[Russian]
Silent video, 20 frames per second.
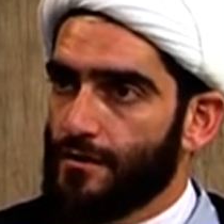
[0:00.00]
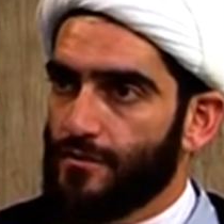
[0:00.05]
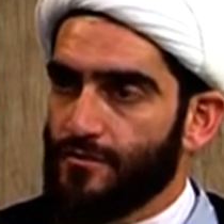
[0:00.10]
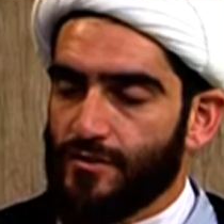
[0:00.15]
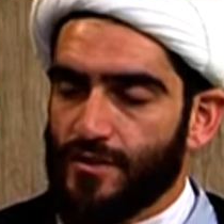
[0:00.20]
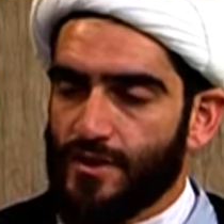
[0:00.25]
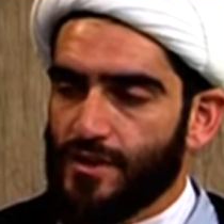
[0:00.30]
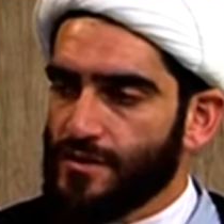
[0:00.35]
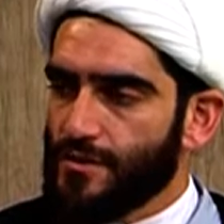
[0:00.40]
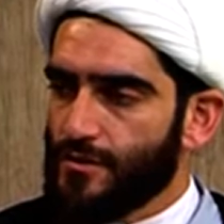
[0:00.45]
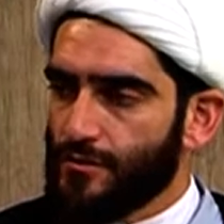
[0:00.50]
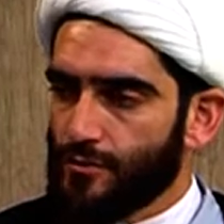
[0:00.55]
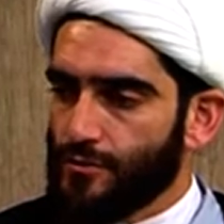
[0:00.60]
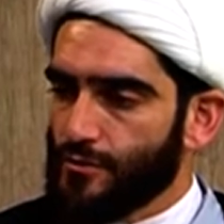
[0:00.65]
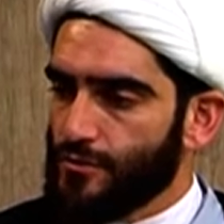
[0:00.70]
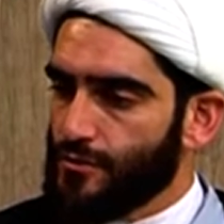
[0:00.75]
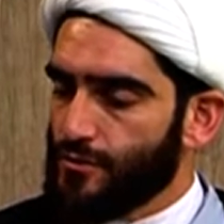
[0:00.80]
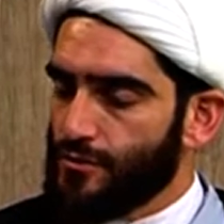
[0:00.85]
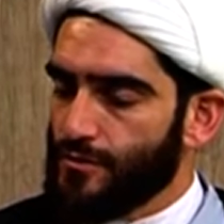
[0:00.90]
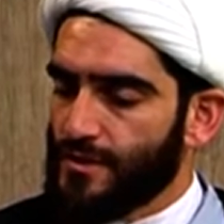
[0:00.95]
Вниз
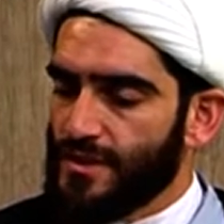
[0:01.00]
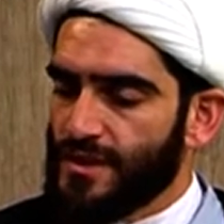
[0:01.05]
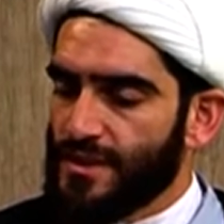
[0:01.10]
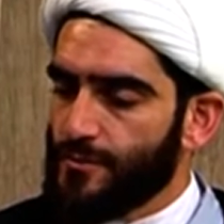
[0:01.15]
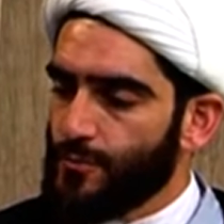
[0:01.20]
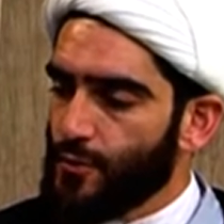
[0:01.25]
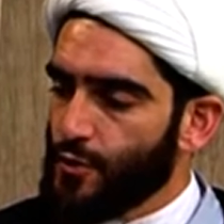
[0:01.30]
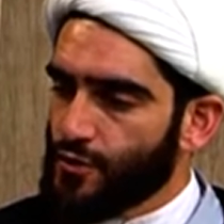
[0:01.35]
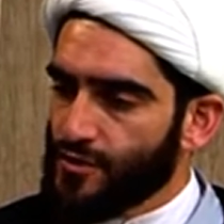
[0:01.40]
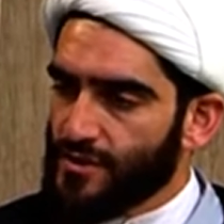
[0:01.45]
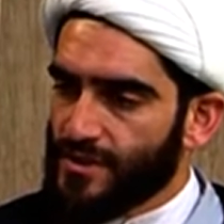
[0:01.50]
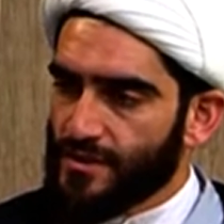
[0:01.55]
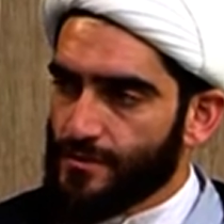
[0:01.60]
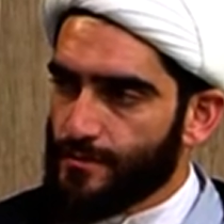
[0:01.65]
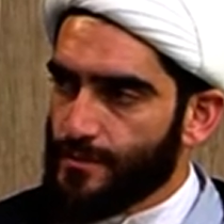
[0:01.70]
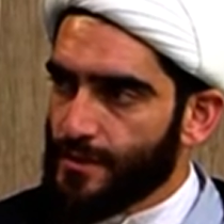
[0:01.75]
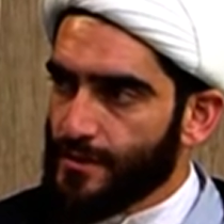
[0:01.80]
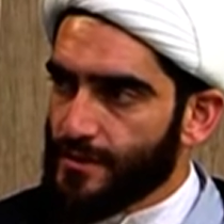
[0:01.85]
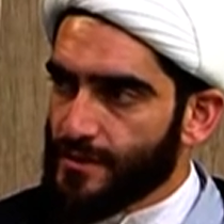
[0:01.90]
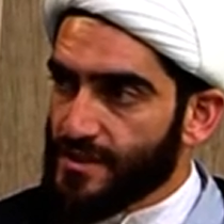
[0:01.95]
он не может
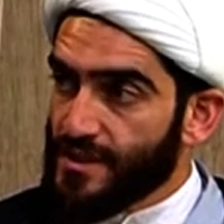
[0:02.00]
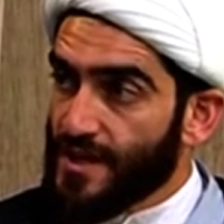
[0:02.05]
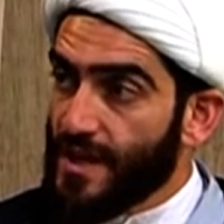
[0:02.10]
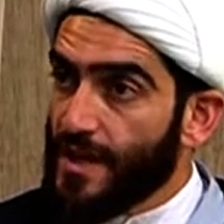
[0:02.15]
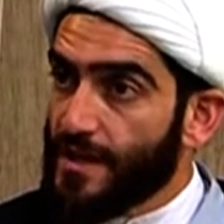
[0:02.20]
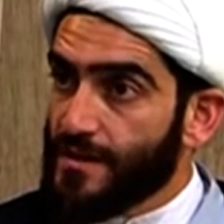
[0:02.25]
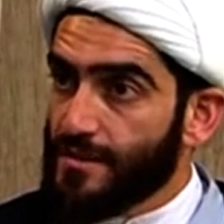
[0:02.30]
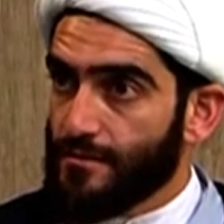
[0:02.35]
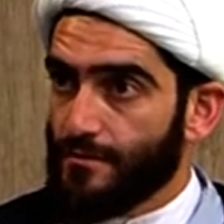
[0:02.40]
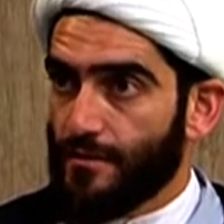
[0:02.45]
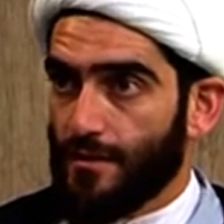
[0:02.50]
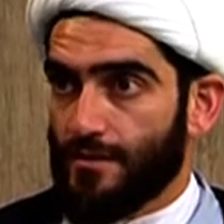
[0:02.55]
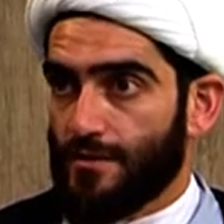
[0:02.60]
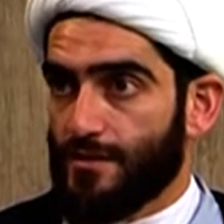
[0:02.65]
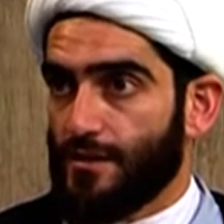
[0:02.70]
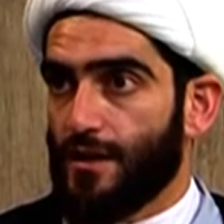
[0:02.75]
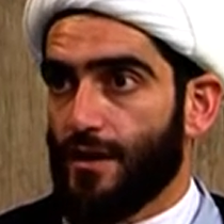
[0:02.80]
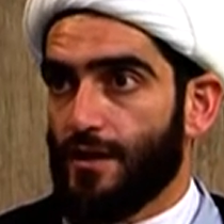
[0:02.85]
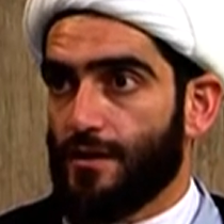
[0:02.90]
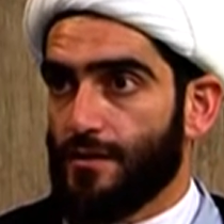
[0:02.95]
избежать своих
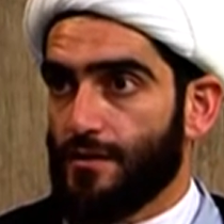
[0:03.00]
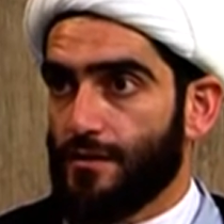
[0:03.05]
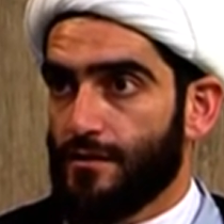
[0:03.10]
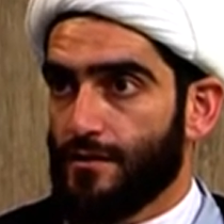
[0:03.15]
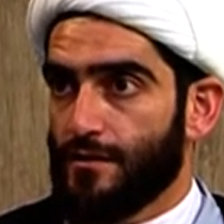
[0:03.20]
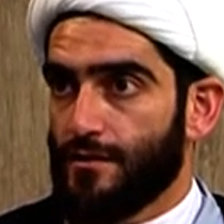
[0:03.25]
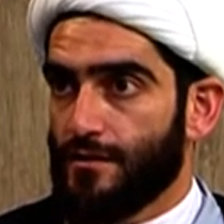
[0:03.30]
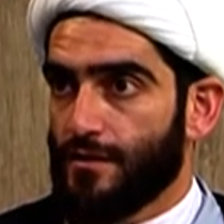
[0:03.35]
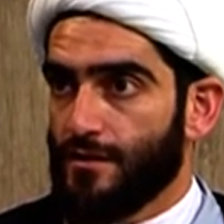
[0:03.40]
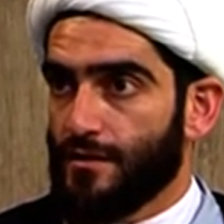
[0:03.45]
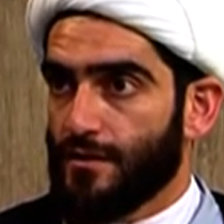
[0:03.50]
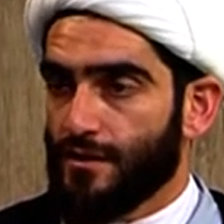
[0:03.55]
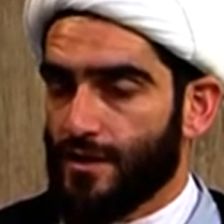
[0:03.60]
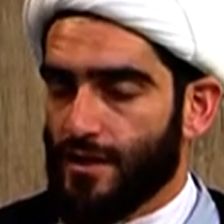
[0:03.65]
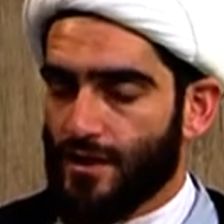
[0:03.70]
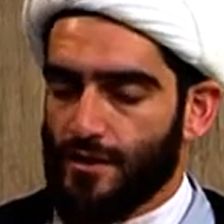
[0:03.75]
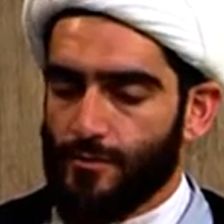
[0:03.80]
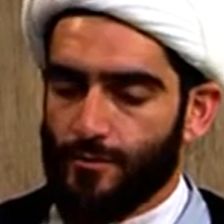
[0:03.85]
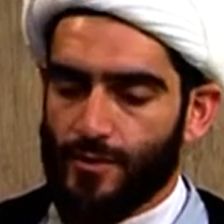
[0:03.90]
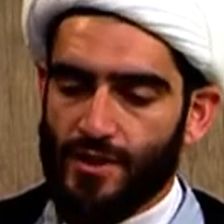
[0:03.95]
деяний.
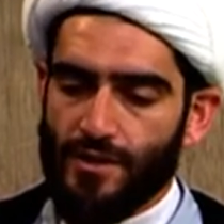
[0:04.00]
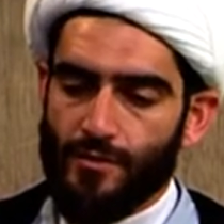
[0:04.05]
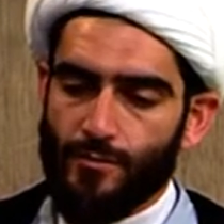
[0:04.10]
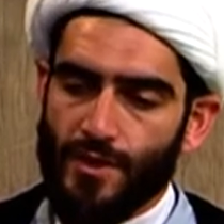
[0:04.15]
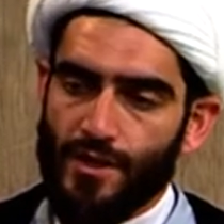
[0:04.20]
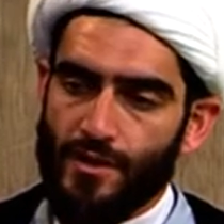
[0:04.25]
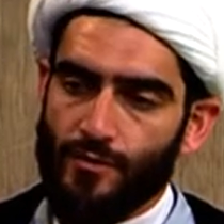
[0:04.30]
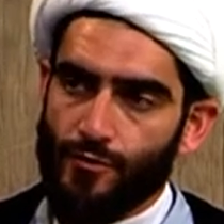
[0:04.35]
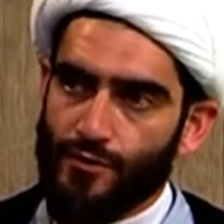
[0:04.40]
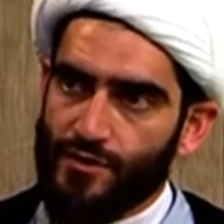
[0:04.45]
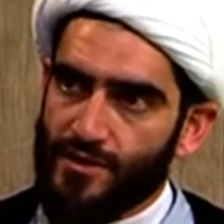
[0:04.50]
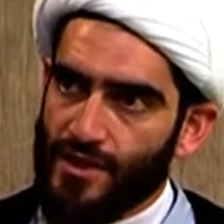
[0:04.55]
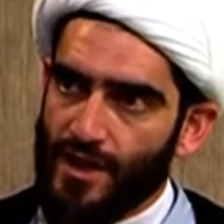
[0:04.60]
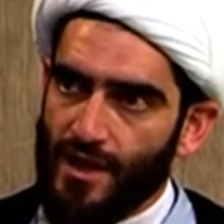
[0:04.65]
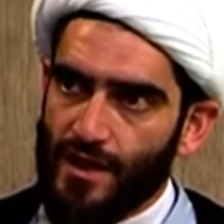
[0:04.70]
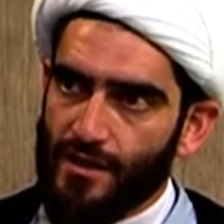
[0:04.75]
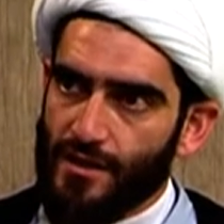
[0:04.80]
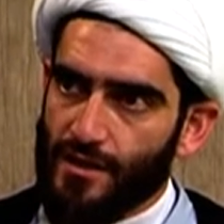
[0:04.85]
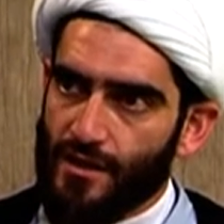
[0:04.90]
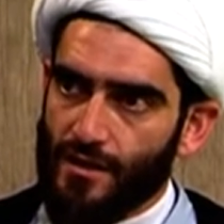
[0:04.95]
Какие бы ни были его
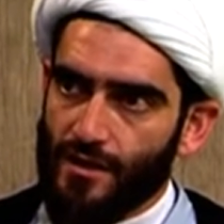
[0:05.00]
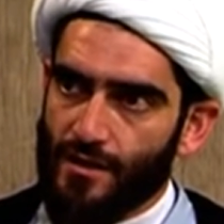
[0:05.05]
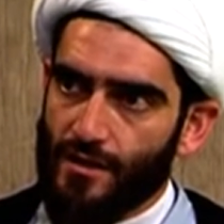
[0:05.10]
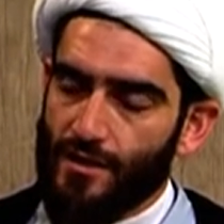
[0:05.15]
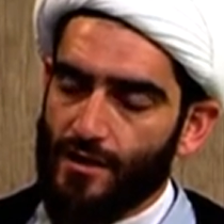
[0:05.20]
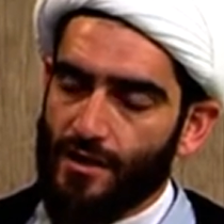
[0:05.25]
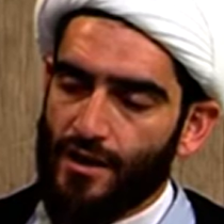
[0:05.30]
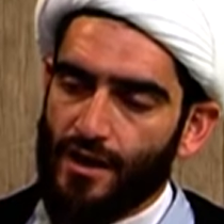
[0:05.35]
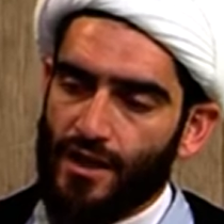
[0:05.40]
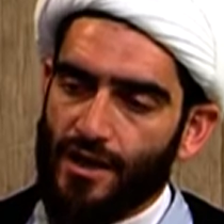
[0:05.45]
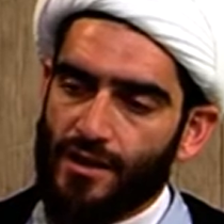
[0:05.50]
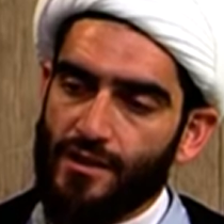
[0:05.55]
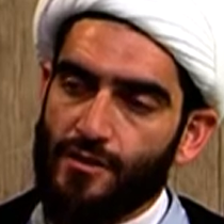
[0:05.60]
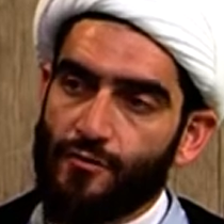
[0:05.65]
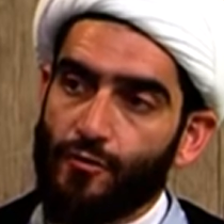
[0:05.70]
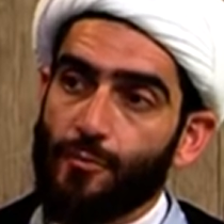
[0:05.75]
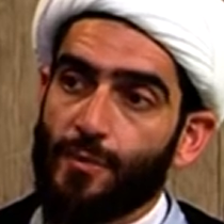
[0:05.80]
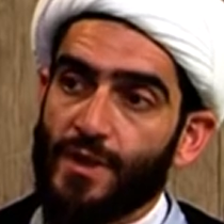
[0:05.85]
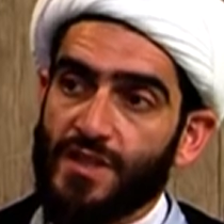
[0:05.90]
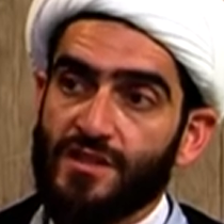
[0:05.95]
деяния, они
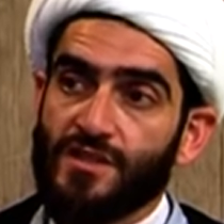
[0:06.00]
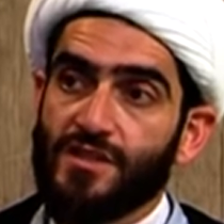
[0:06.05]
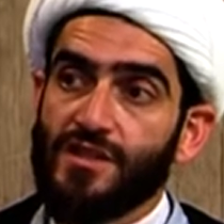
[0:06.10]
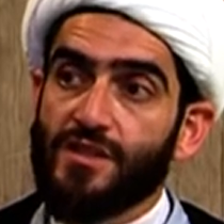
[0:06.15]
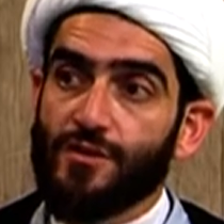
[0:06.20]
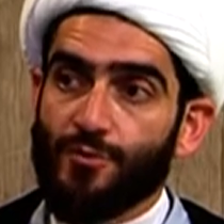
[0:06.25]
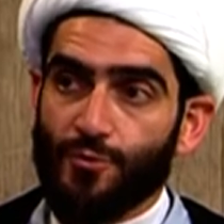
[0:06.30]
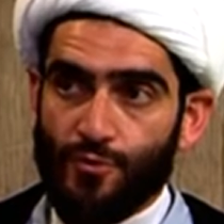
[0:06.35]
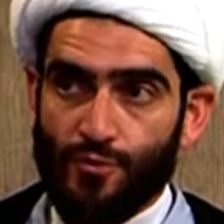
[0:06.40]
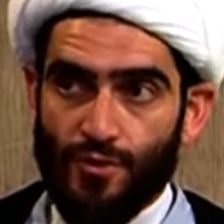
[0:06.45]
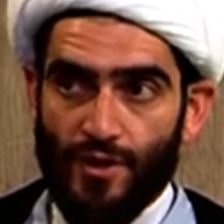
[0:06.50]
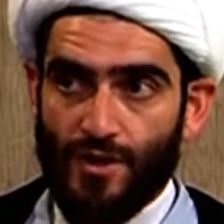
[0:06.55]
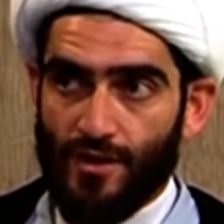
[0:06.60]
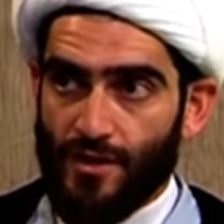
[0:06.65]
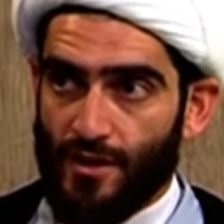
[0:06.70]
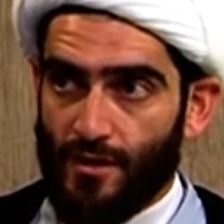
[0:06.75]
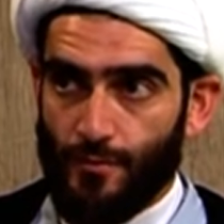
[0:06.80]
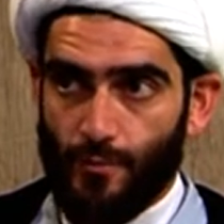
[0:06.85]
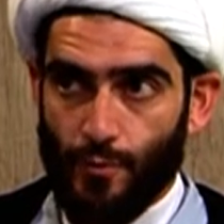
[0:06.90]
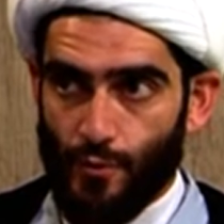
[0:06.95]
его постигнут
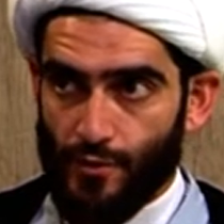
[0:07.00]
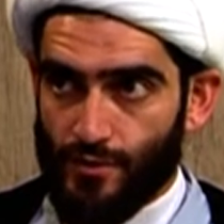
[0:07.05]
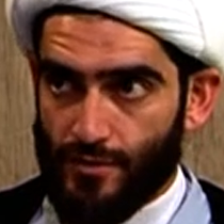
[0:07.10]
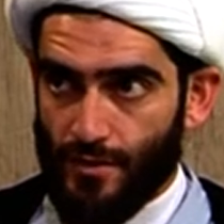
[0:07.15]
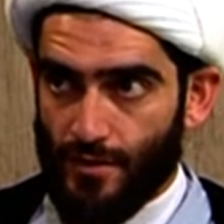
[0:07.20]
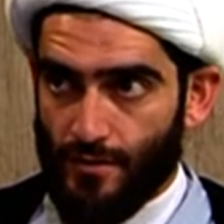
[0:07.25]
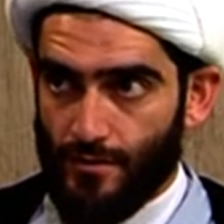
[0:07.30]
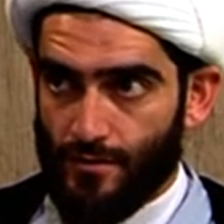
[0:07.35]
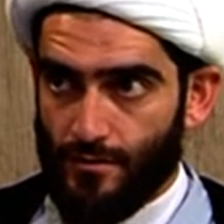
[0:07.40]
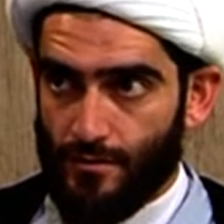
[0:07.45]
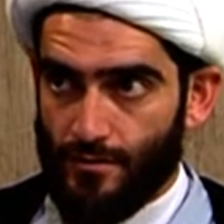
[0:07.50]
рано или поздно.